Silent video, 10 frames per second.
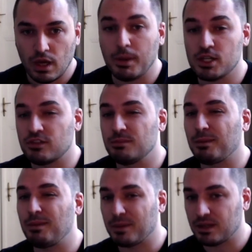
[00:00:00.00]
Après, je fais une
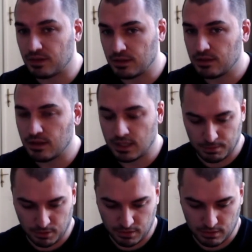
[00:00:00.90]
prépa privée à
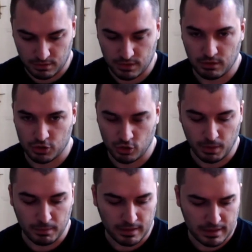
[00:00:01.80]
l'époque, euh, enfin quand j'étais en
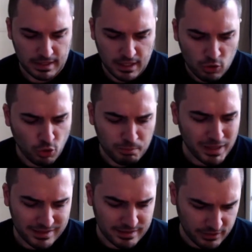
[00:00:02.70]
prépa. Donc
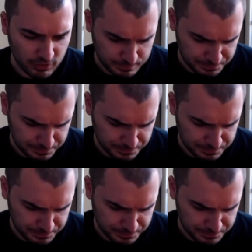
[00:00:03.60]
pas très intéressant.